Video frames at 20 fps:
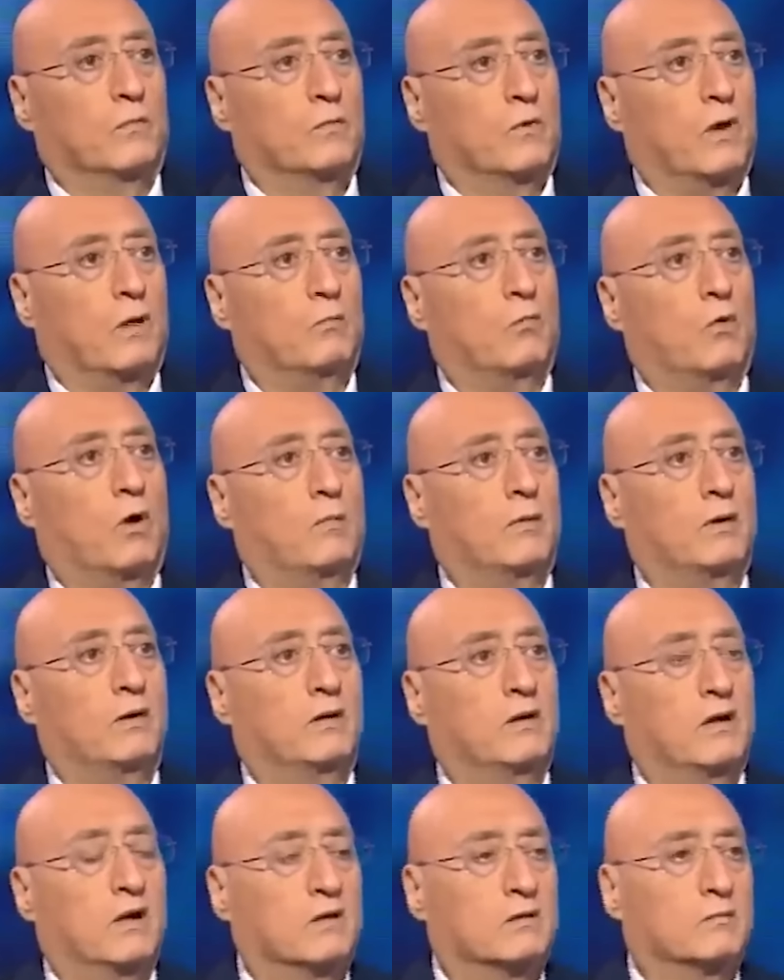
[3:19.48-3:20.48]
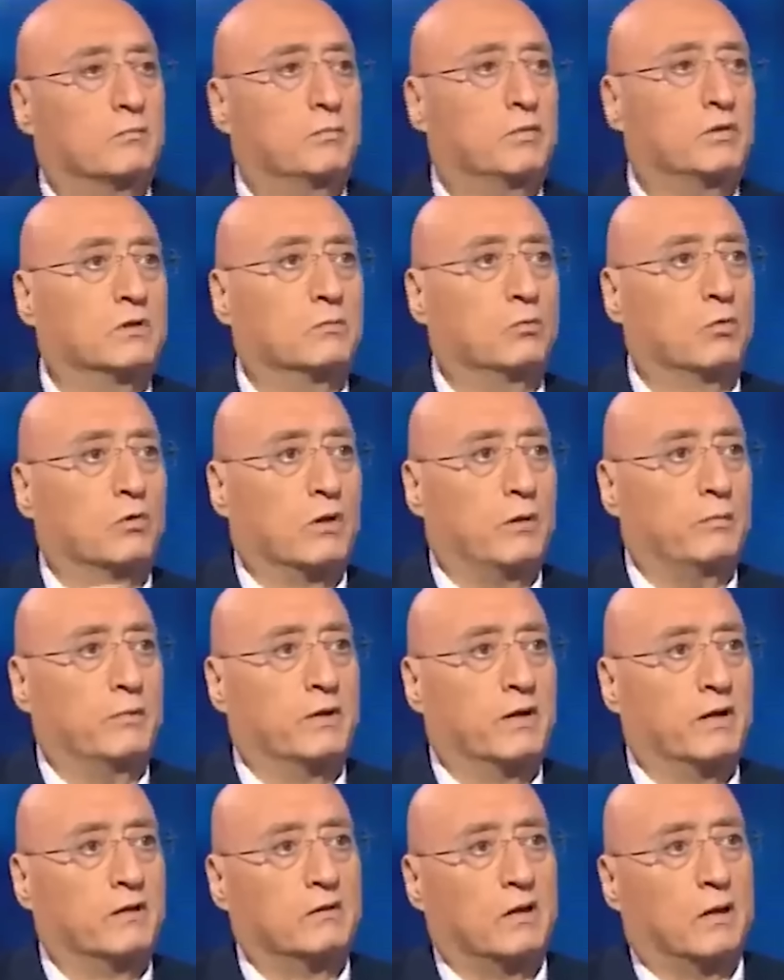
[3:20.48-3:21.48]
بيعملوا عمليات بيضربوا
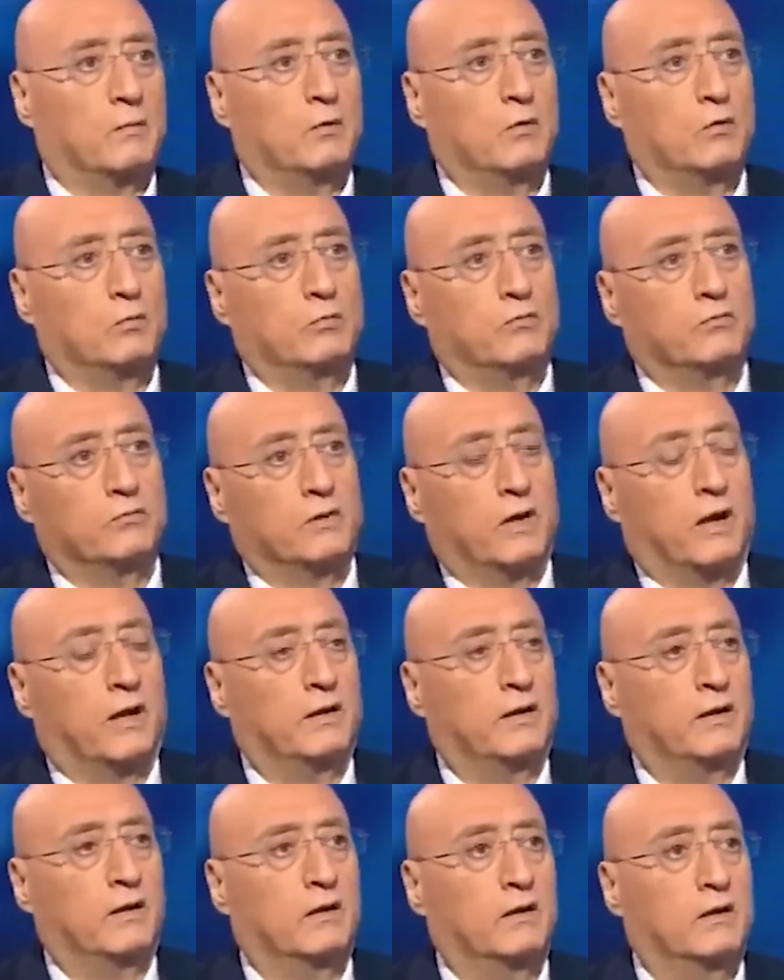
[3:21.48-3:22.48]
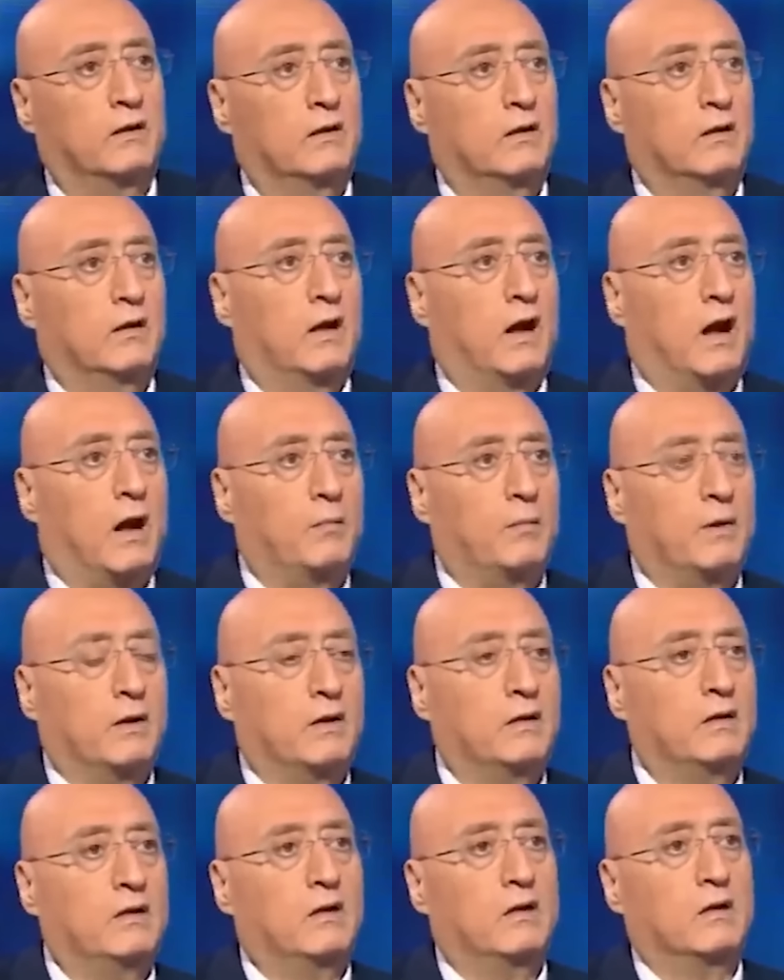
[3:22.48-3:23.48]
كاميرات قبل يعني
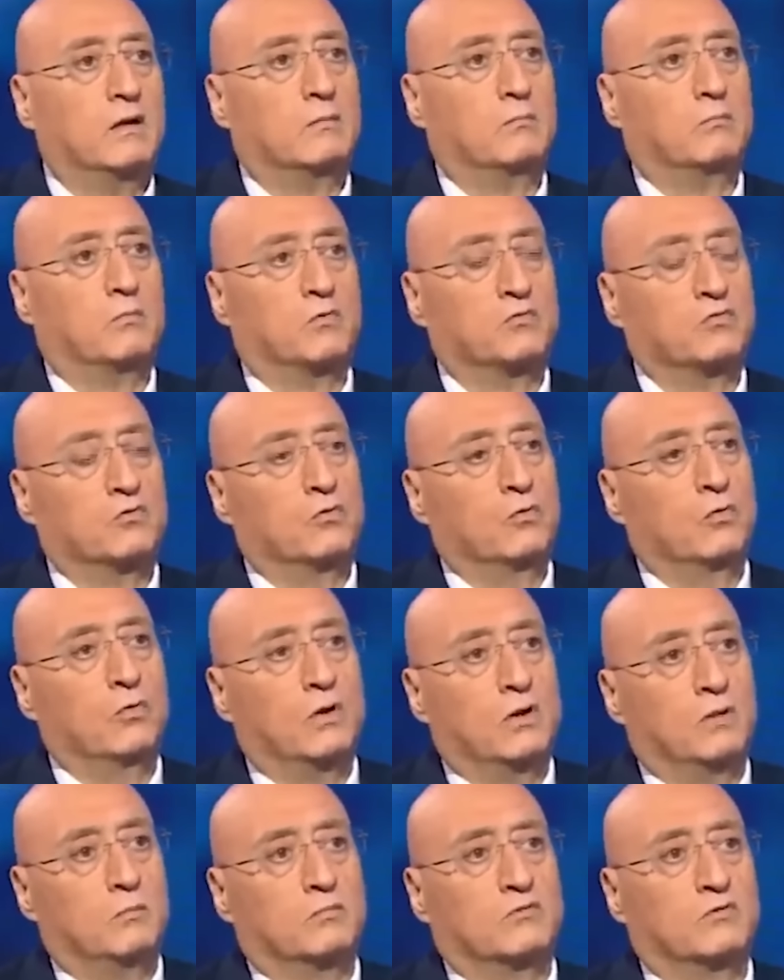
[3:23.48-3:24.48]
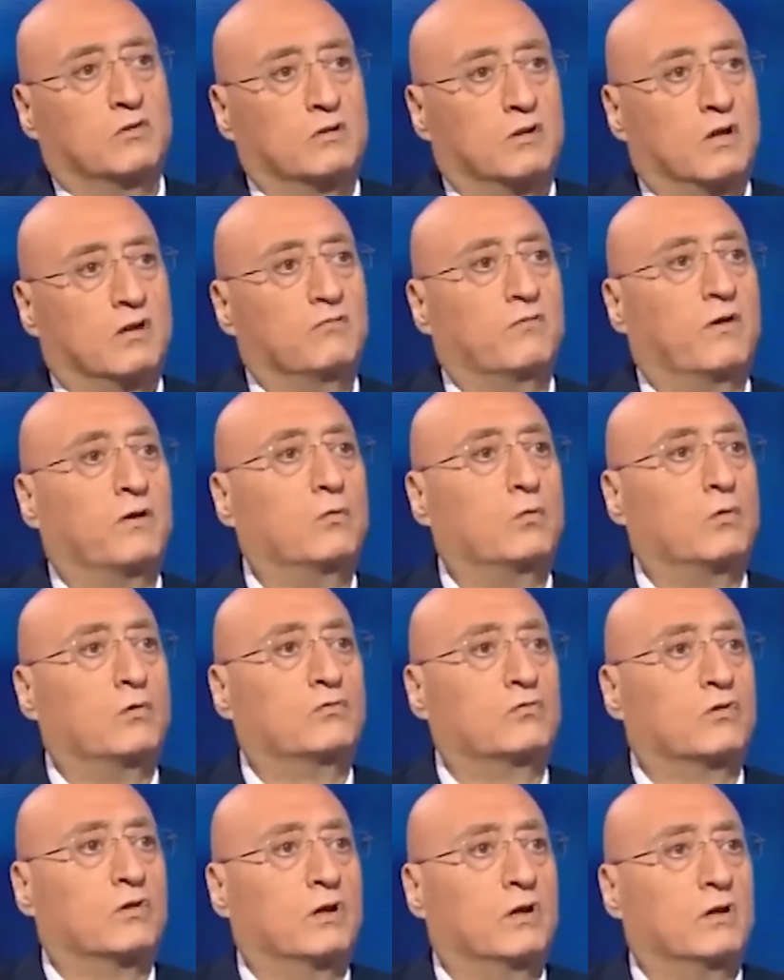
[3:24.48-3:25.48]
عمليه مشغوله من سنه
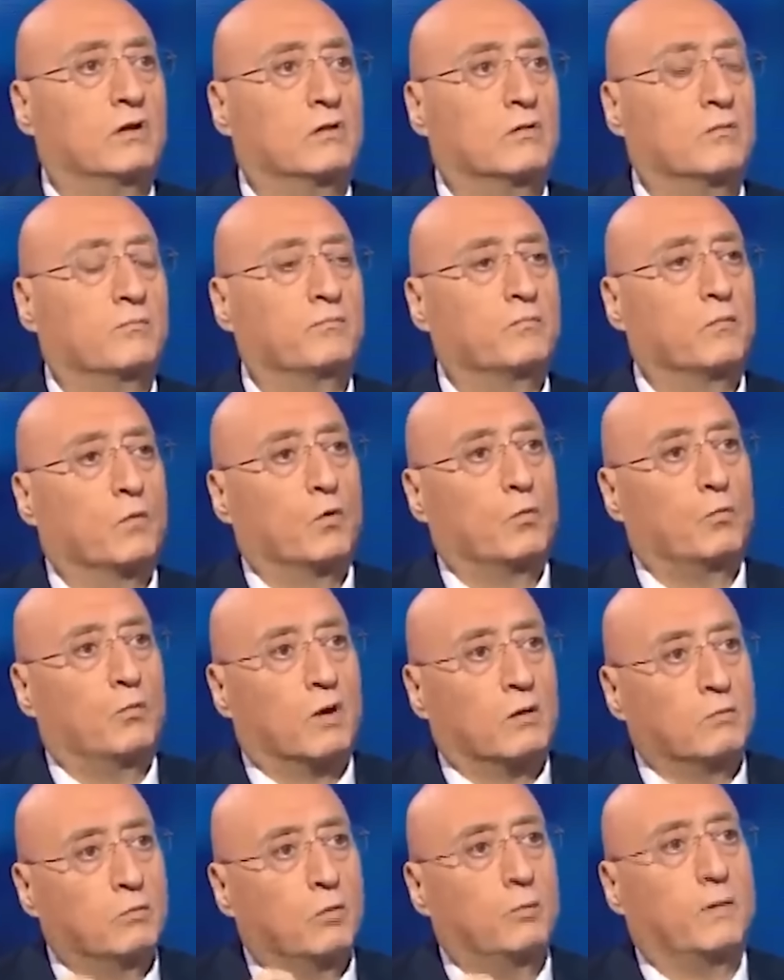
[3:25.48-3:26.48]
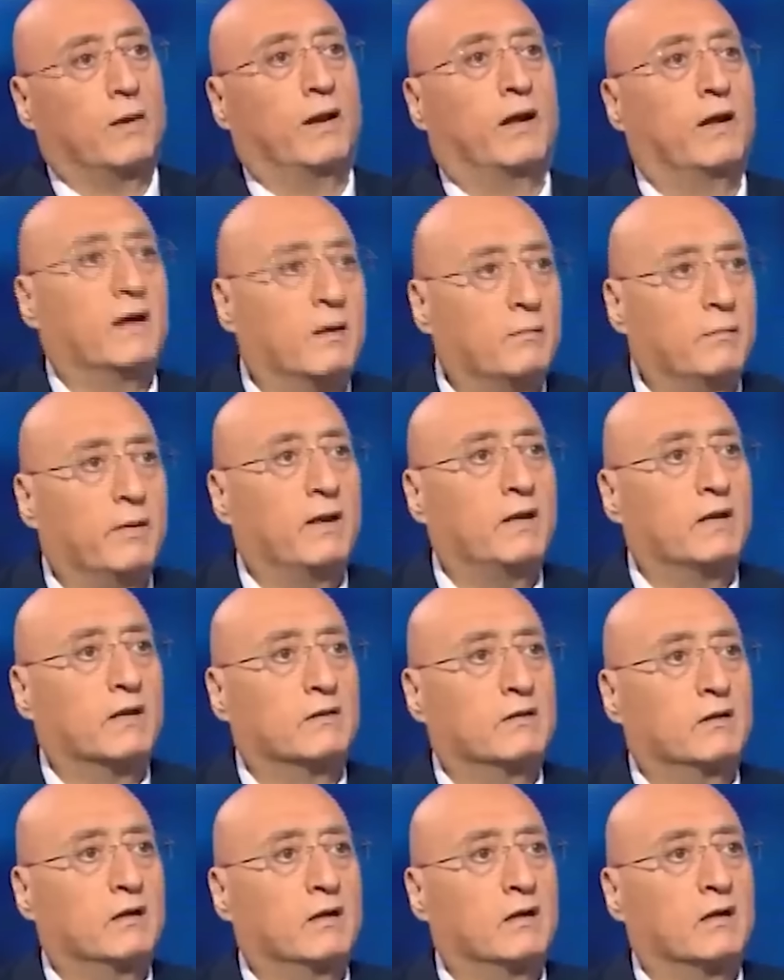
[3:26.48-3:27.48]
2020 ومكبوب عليها مال
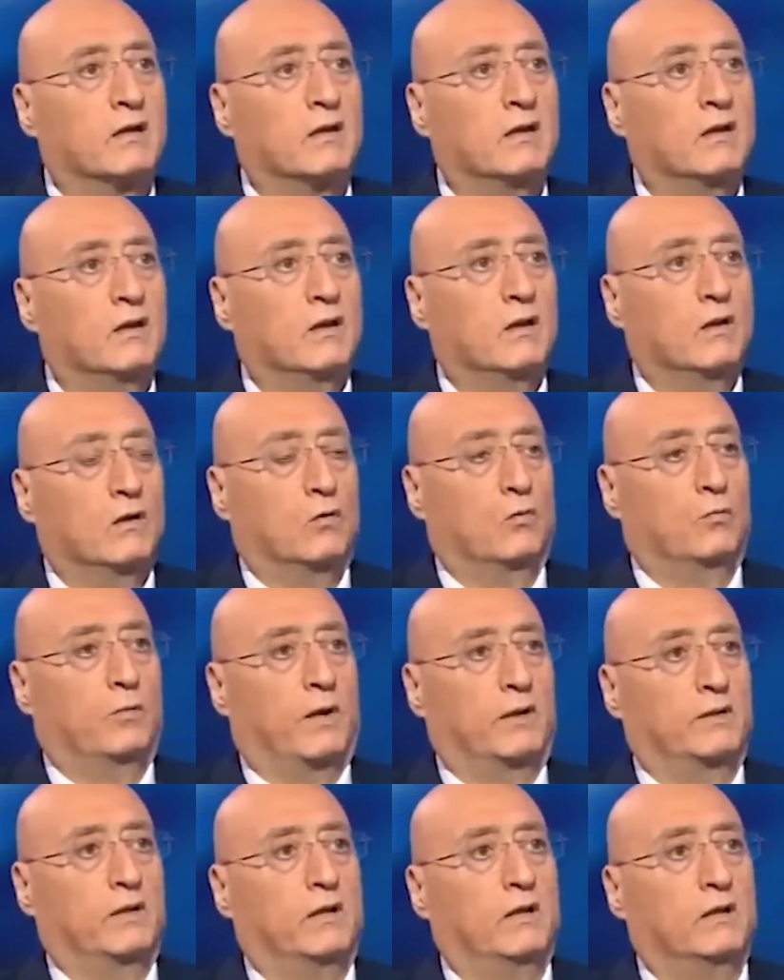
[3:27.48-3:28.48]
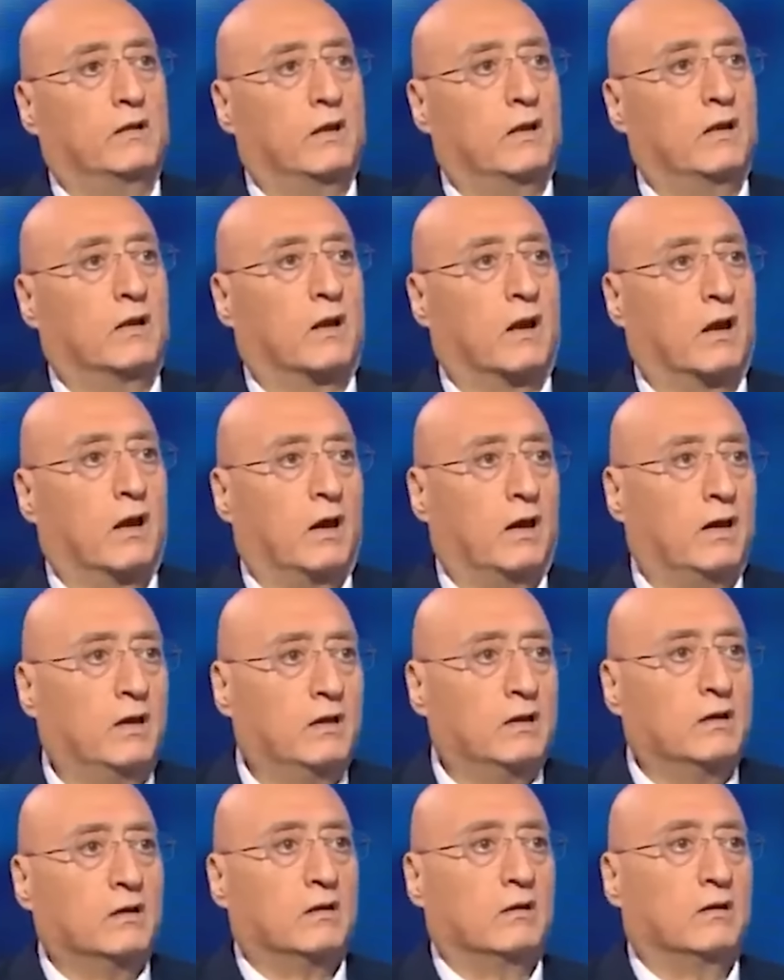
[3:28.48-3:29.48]
كتير وبعدين اللي
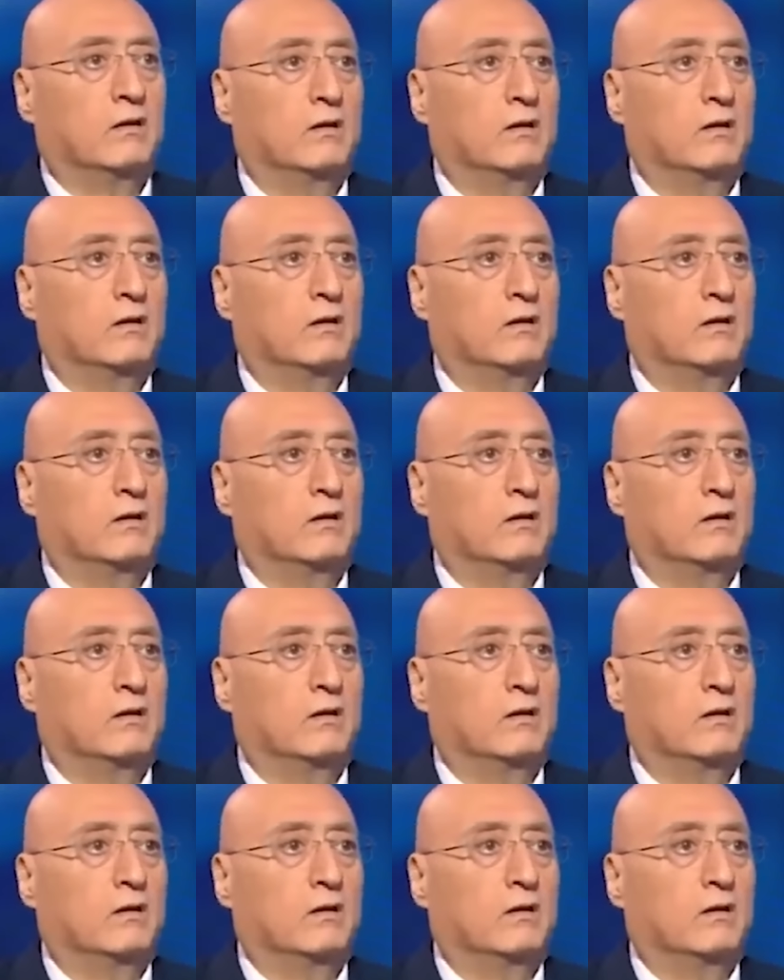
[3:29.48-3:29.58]
رايحين